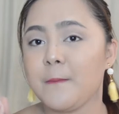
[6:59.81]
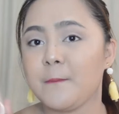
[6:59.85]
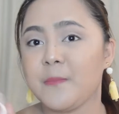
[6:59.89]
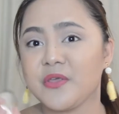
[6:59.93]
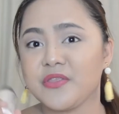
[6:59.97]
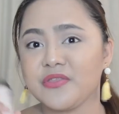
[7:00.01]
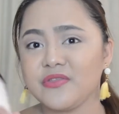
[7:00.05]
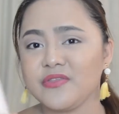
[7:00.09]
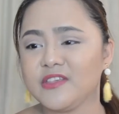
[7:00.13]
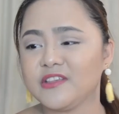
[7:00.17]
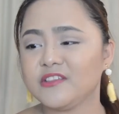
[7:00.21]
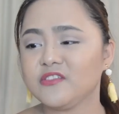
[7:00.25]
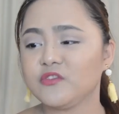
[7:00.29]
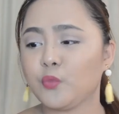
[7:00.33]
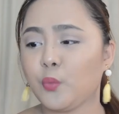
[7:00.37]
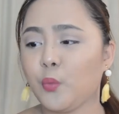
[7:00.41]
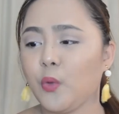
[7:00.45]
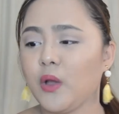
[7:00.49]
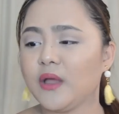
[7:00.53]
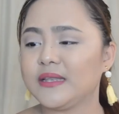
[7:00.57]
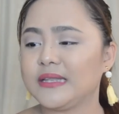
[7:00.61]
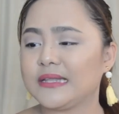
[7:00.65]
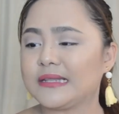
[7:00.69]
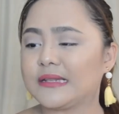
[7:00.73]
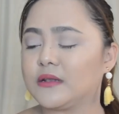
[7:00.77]
But this
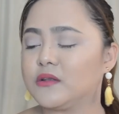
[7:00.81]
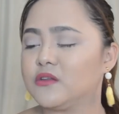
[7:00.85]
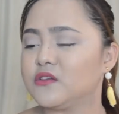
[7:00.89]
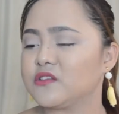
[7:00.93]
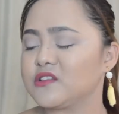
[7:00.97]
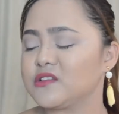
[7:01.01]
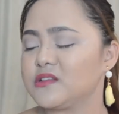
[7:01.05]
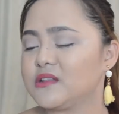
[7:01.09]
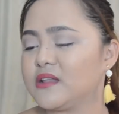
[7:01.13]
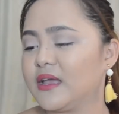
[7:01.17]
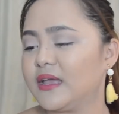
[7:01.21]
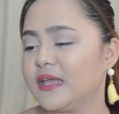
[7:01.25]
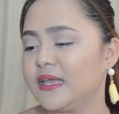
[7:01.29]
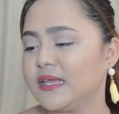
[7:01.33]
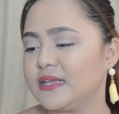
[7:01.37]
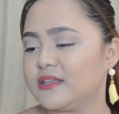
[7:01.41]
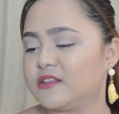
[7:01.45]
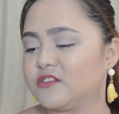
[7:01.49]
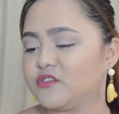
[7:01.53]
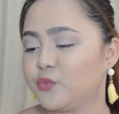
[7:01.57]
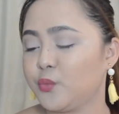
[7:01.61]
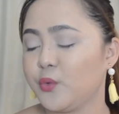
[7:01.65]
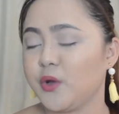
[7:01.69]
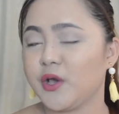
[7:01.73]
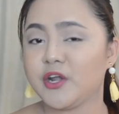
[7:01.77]
one, it looks like
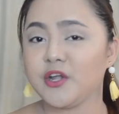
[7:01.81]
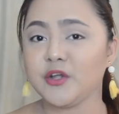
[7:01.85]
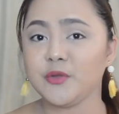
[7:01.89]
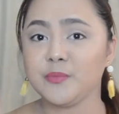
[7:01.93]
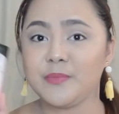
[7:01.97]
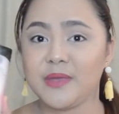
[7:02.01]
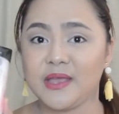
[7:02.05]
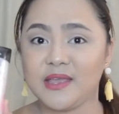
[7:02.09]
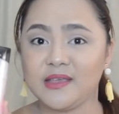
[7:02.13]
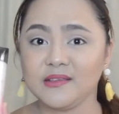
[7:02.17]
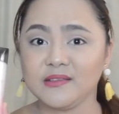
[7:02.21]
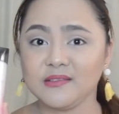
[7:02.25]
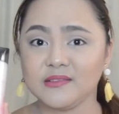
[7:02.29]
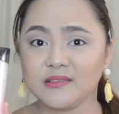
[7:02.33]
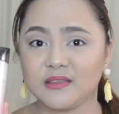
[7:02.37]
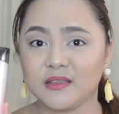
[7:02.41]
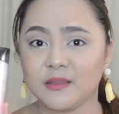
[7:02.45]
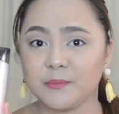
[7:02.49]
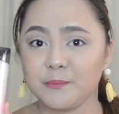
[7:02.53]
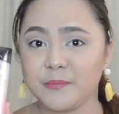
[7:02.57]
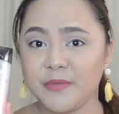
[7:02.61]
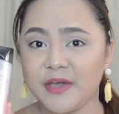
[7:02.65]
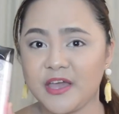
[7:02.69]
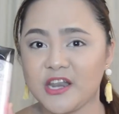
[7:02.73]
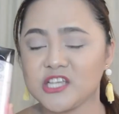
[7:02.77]
it's water-based
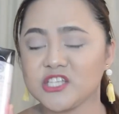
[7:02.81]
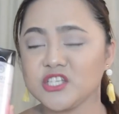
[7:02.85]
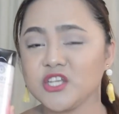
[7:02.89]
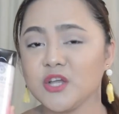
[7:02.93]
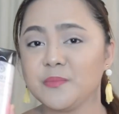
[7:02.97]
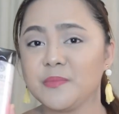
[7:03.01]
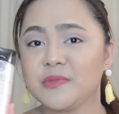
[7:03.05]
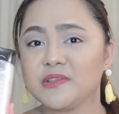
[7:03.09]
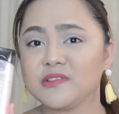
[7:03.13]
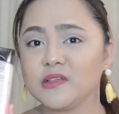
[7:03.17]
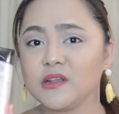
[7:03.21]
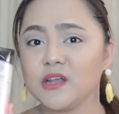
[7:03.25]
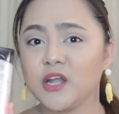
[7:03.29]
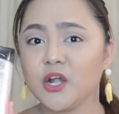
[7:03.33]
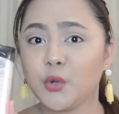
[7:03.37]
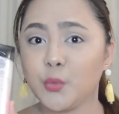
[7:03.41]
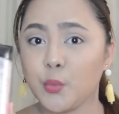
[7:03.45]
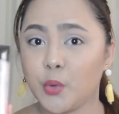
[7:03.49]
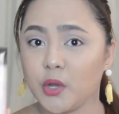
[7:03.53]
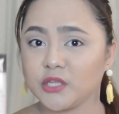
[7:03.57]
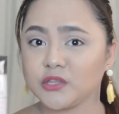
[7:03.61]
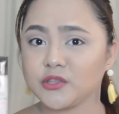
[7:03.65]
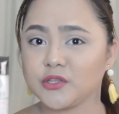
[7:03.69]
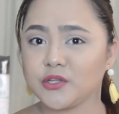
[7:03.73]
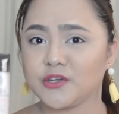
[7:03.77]
para siyang micellar
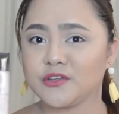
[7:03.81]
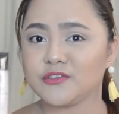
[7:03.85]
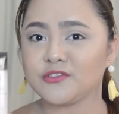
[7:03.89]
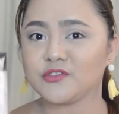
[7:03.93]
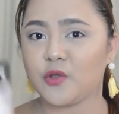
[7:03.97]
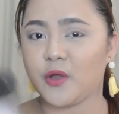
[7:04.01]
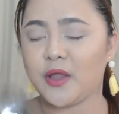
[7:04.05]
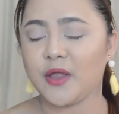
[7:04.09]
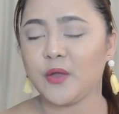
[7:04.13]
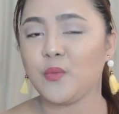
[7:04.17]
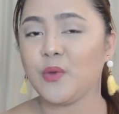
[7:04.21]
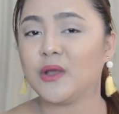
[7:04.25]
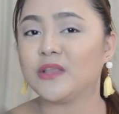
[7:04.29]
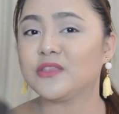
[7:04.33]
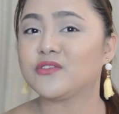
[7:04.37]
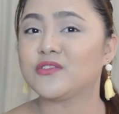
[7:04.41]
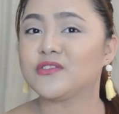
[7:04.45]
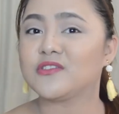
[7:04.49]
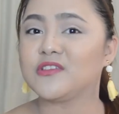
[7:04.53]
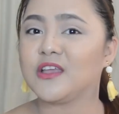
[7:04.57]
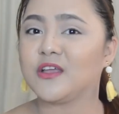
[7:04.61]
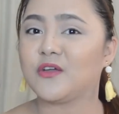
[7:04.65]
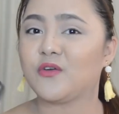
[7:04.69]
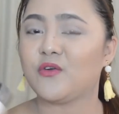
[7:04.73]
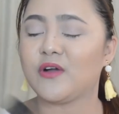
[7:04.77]
water. So, I want to
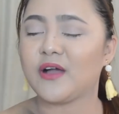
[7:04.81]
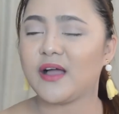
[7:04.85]
see kung